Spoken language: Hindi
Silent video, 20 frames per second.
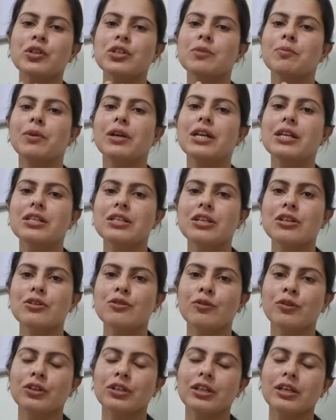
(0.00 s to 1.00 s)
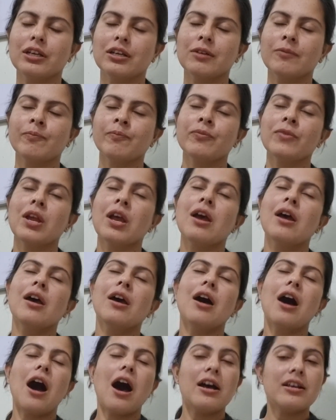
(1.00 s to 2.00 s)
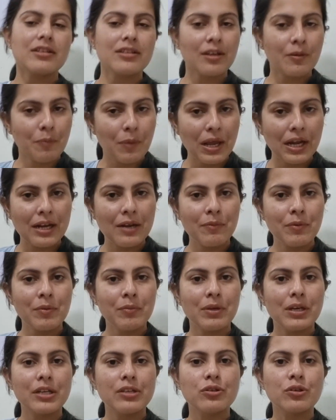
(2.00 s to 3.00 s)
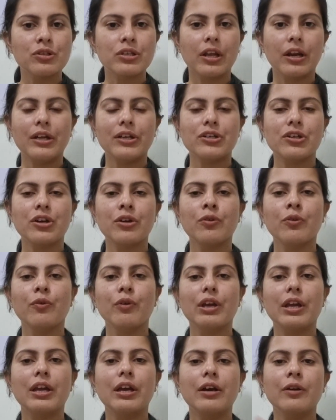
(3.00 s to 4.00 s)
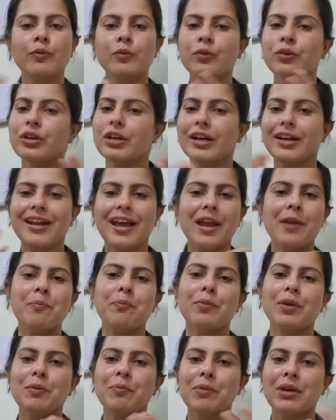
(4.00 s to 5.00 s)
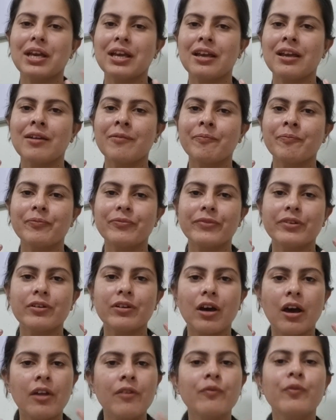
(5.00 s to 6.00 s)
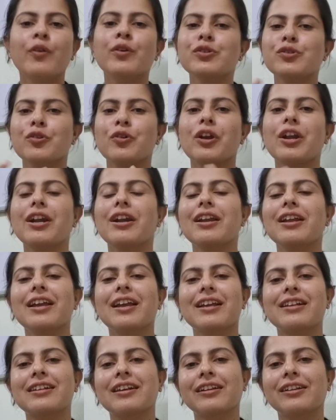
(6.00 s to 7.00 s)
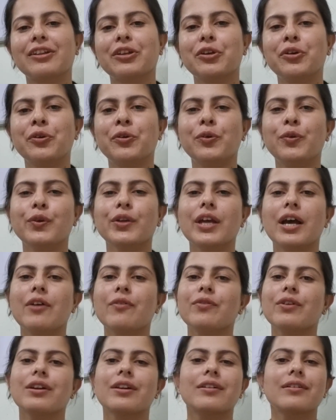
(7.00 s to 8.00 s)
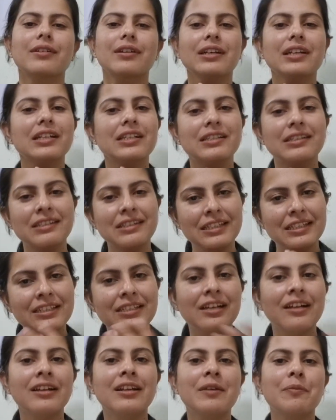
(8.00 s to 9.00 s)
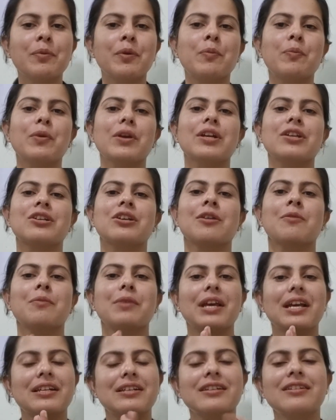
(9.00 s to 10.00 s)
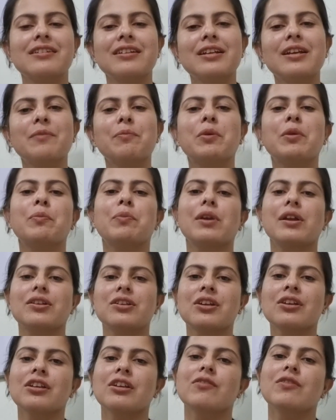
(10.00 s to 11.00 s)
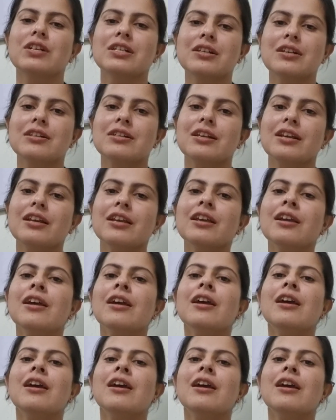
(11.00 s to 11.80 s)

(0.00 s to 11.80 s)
बहुत बड़ी चीज़ होती है आज तक पहले भी मेरे जो सिलेक्शन हुए हैं उनके टाइम पे मैं अनफॉर्चुनेटली कह सकते हो या फिर इस सीजियल की प्रिपरेशन में एसएससी की प्रिपरेशन की वजह से ही